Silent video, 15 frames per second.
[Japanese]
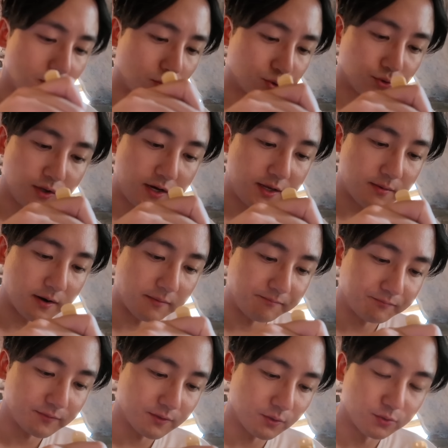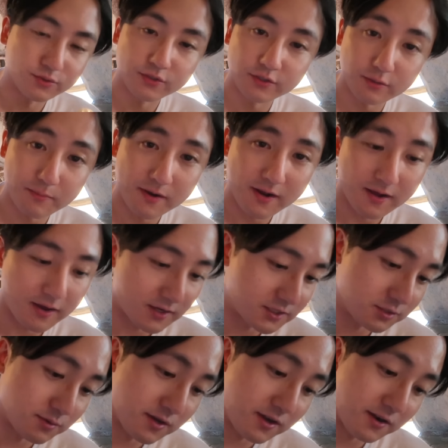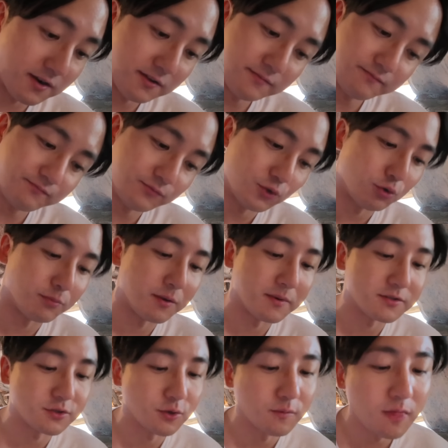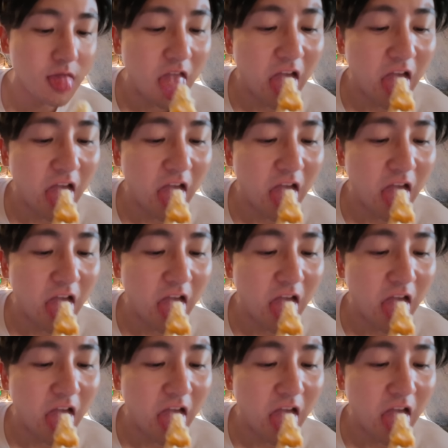大人にはおすすめな味わいかなと思いますよ